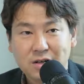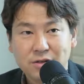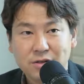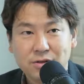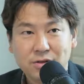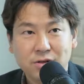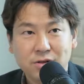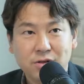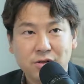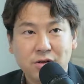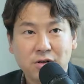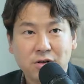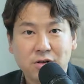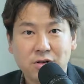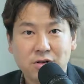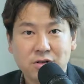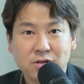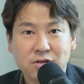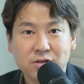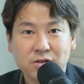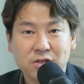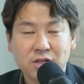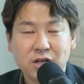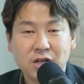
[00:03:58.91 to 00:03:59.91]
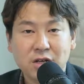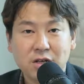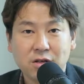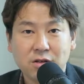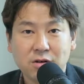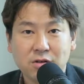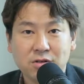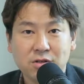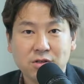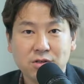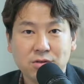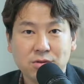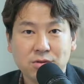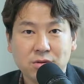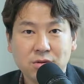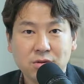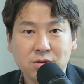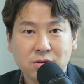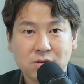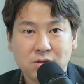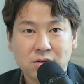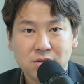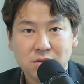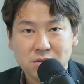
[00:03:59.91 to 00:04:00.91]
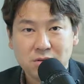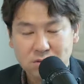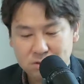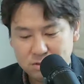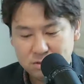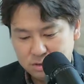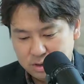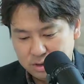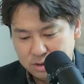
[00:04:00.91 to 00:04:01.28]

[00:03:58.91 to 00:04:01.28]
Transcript: 그래서 어, 그 책 역시도 어,